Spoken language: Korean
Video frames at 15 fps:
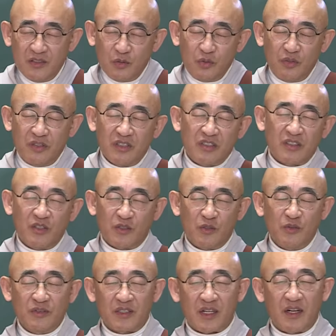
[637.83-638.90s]
오히려
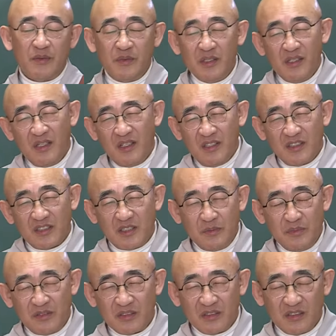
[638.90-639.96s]
더러운 사람은
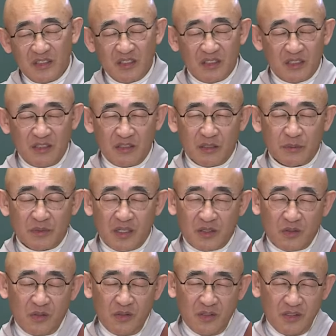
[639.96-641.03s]
짐승들이
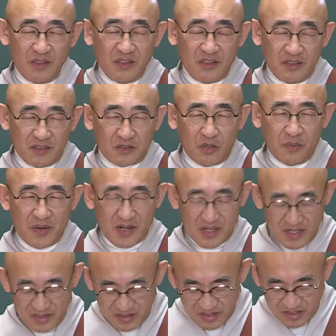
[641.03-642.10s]
더럽다고 어,
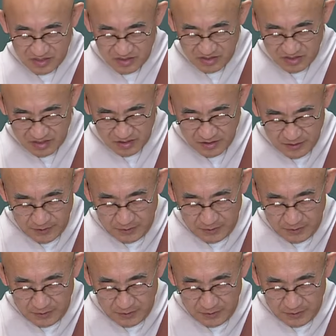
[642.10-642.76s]
도망간다는 거죠.